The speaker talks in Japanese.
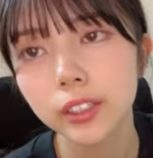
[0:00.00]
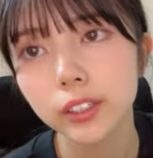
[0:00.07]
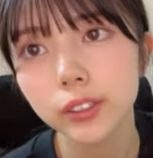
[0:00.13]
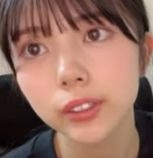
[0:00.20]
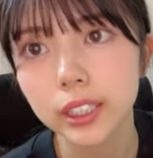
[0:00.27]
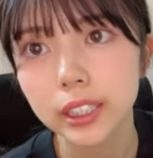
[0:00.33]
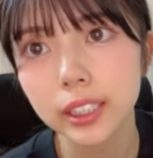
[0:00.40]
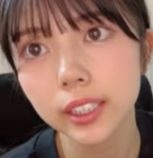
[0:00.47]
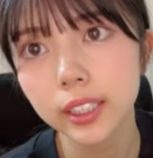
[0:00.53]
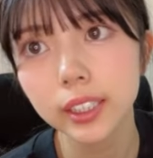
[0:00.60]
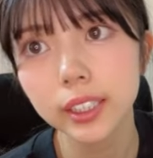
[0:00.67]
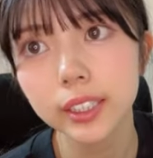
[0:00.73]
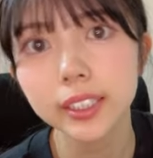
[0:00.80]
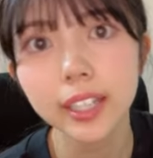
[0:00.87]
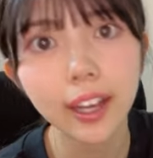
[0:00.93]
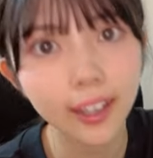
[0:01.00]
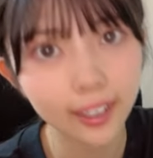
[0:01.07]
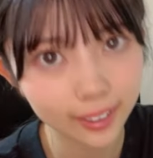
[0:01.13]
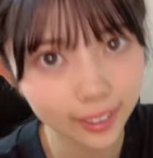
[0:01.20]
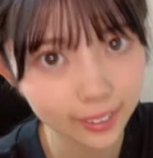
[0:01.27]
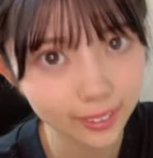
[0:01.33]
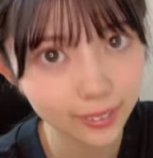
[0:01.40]
9位ひじきさん
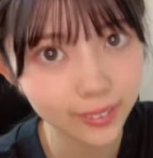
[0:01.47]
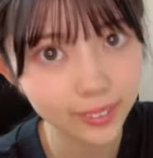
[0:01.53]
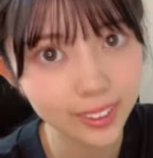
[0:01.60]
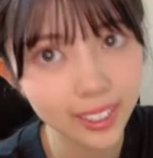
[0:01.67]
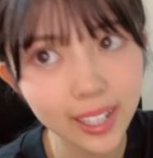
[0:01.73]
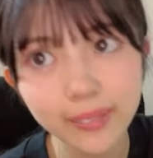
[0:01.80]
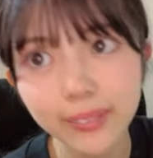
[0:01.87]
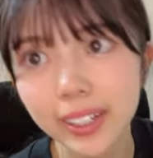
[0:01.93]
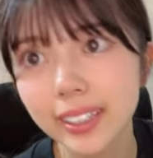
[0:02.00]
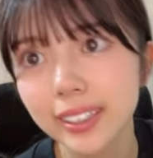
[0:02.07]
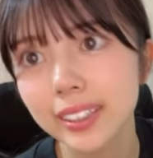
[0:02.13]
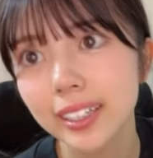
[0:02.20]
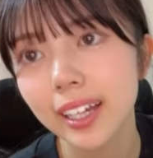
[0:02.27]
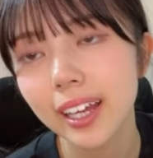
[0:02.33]
ありがとうございます